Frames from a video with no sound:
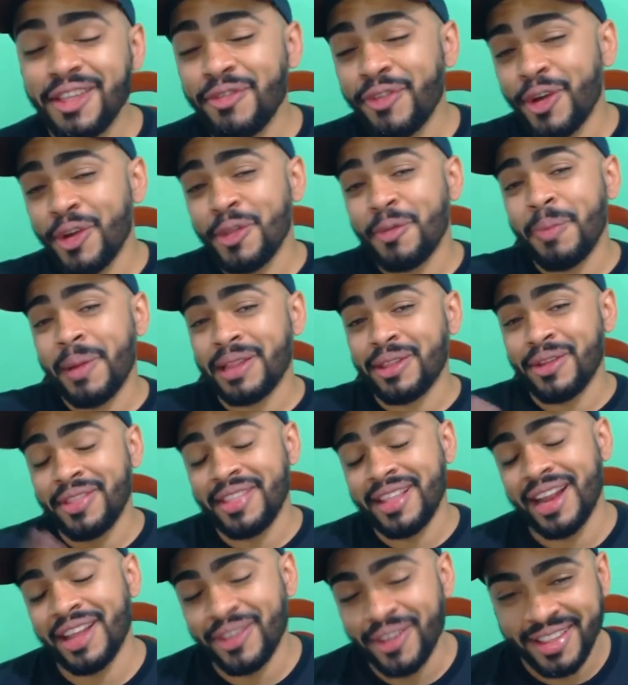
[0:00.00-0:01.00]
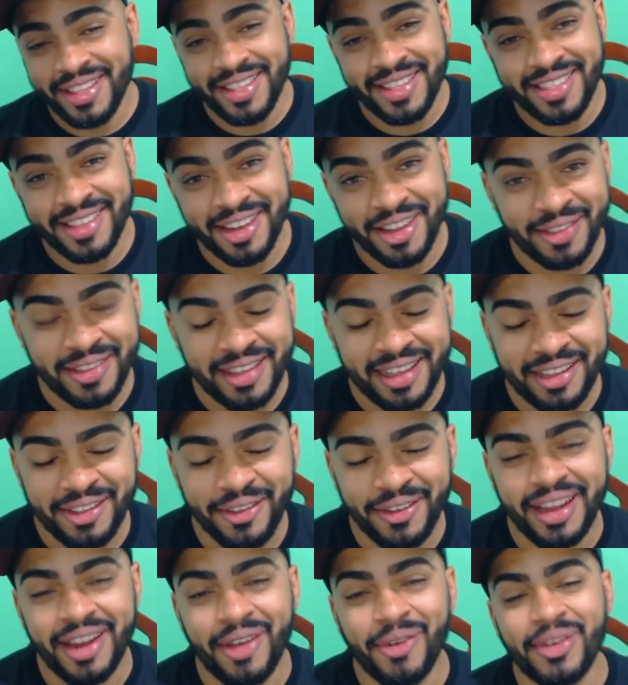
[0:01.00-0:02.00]
Esses foram os patrocinadores inscritos aqui
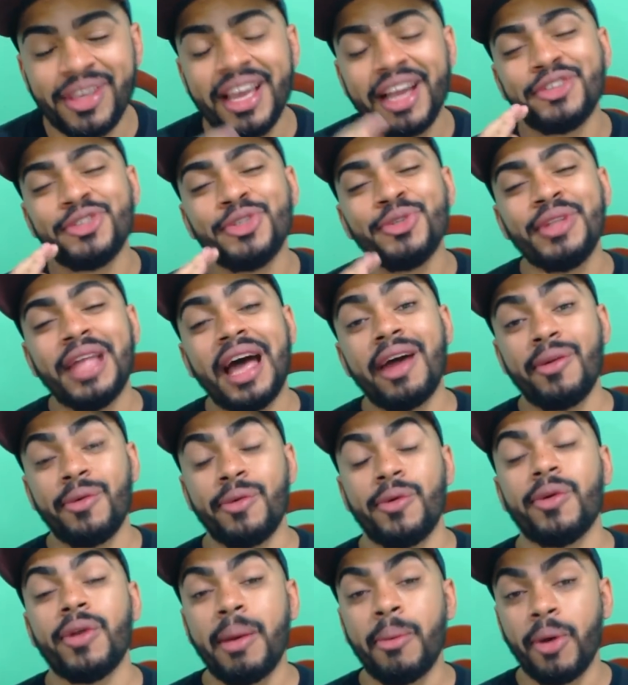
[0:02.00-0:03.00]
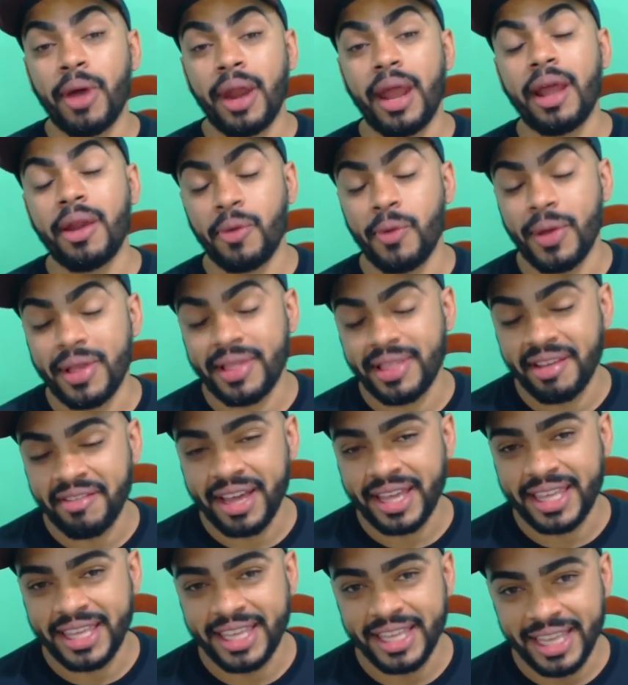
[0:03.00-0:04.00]
do canal que ajudaram, colaboraram com essa
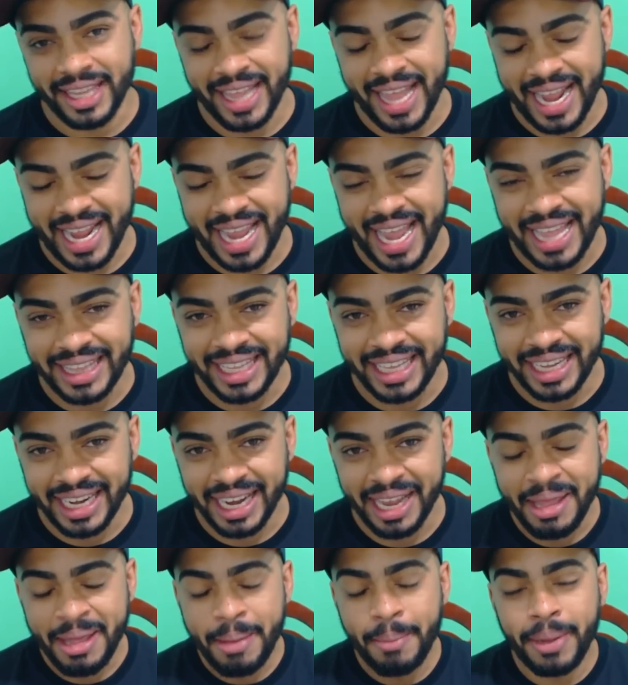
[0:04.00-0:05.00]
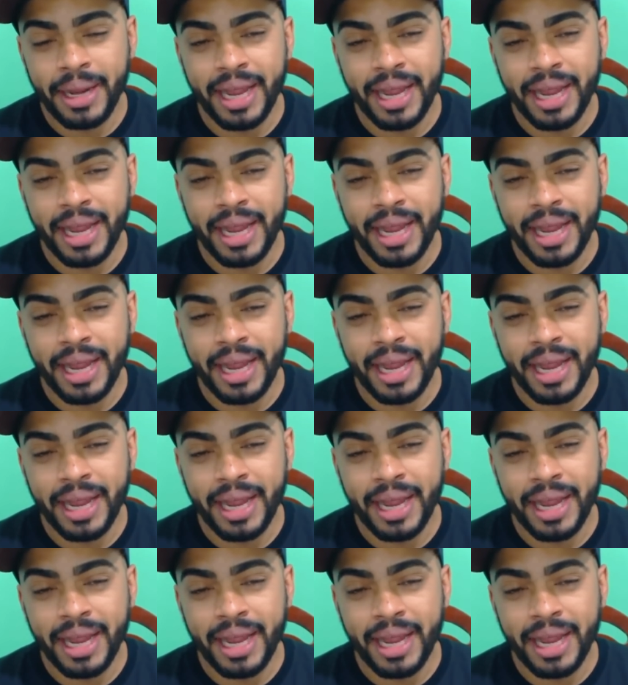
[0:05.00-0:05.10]
vaquinha da cadeira.